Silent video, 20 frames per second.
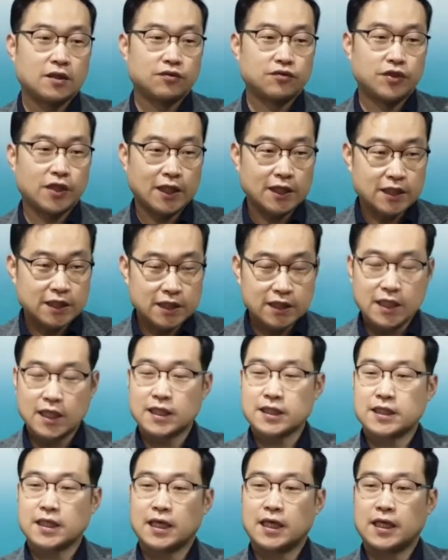우리가
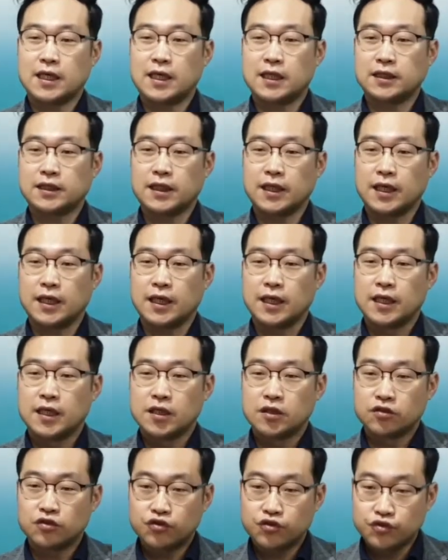신앙생활 할 때
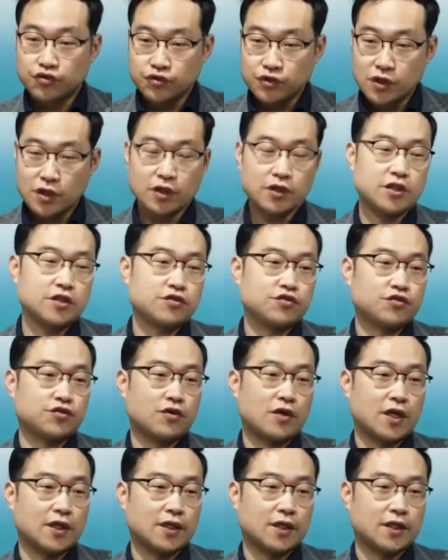균형이
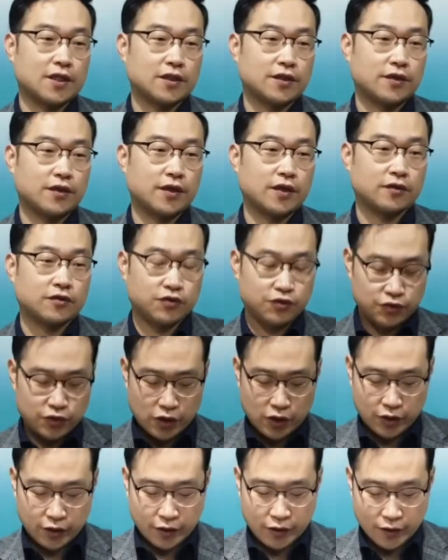중요하다는 거예요.
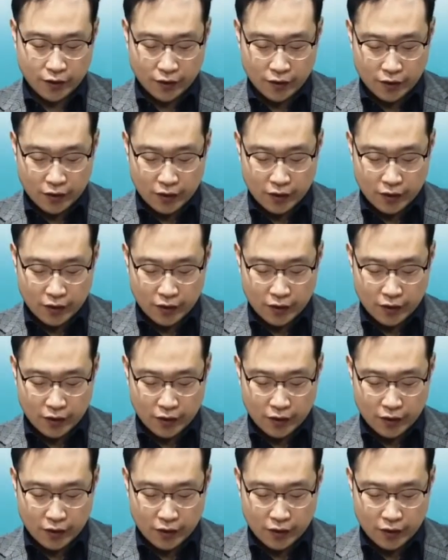균형이요.